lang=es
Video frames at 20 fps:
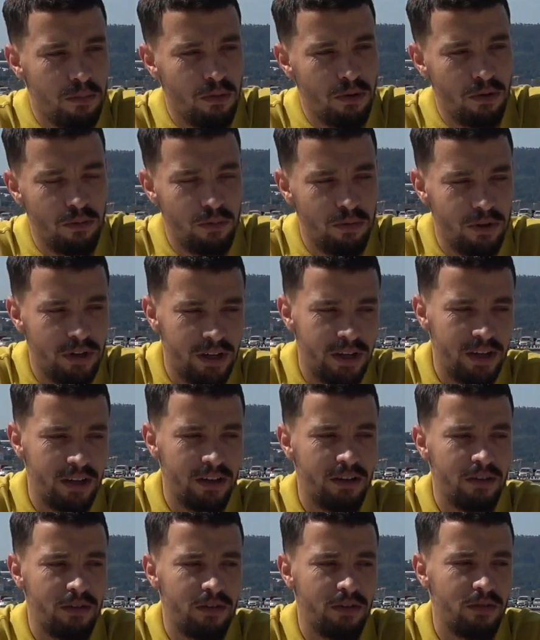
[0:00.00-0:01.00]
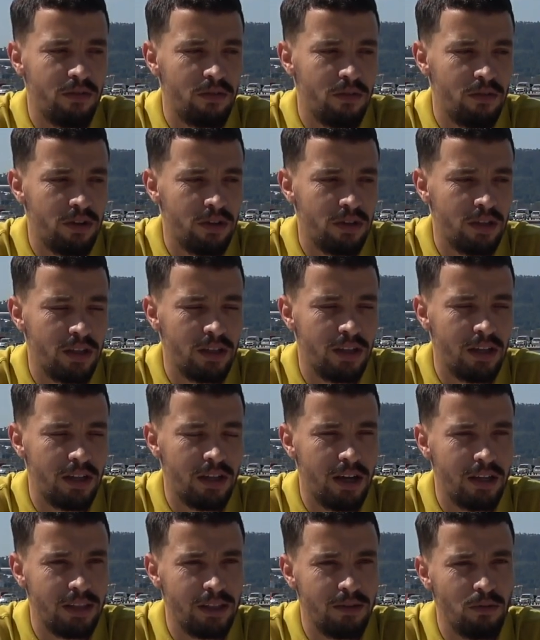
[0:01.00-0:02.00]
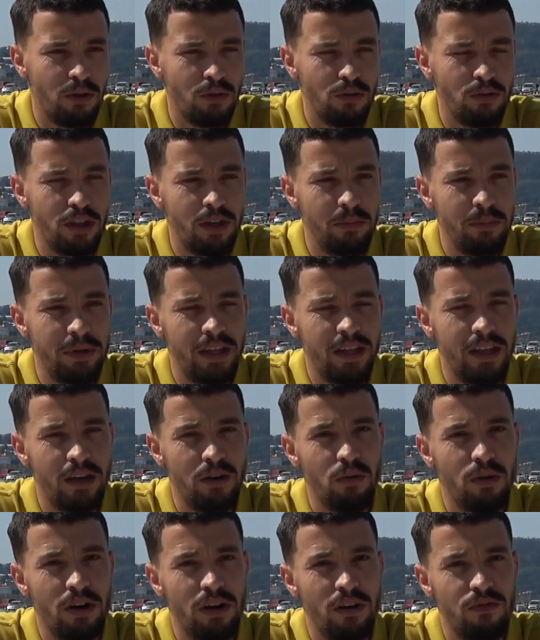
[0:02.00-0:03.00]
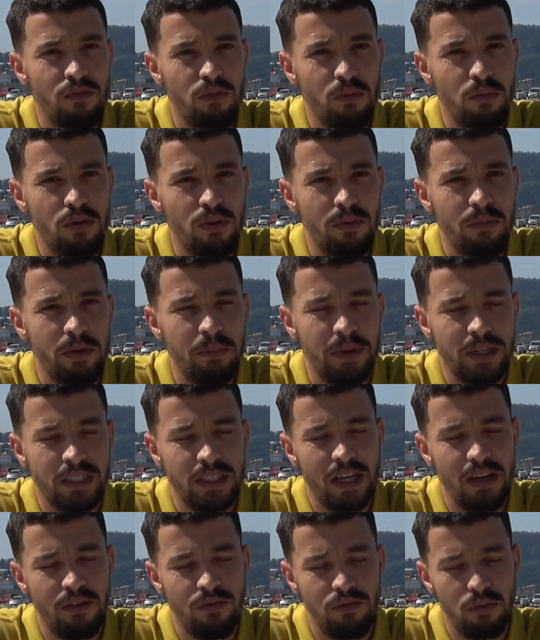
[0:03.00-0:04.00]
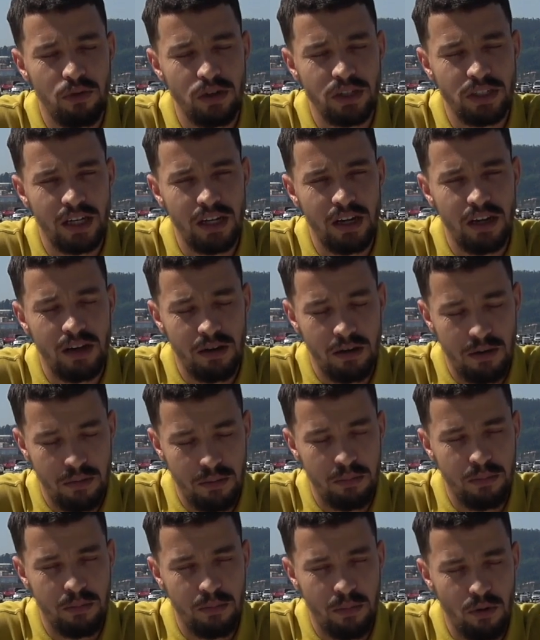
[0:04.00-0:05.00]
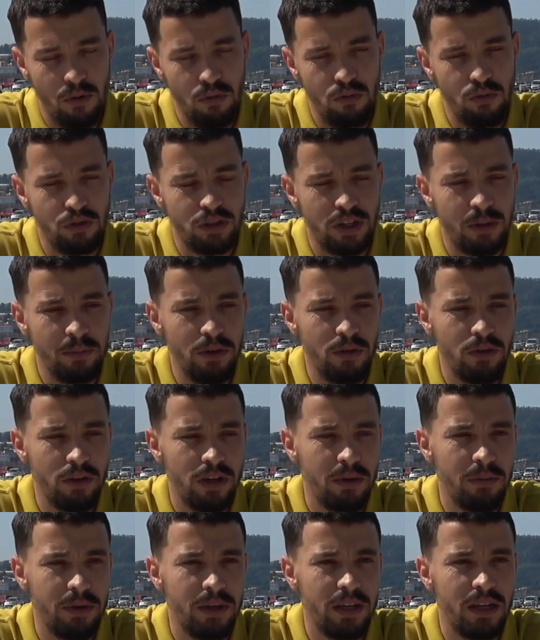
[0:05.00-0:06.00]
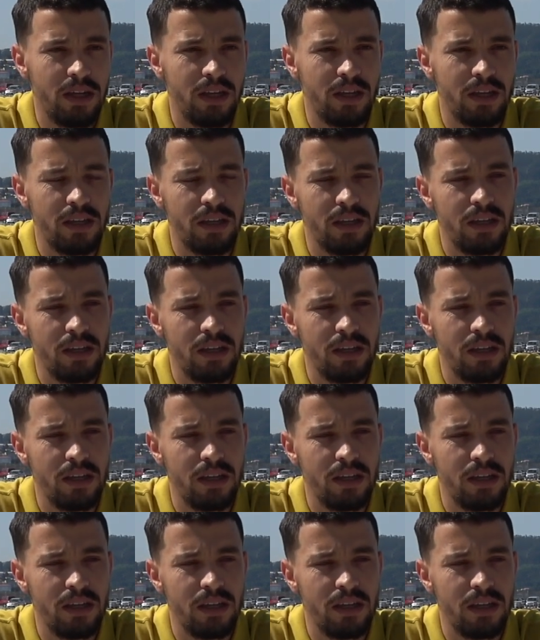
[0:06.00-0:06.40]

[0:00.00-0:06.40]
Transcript: Bueno, pues cuando terminé de jugar al fútbol, me pasé al fútbol sala por unos amigos que me,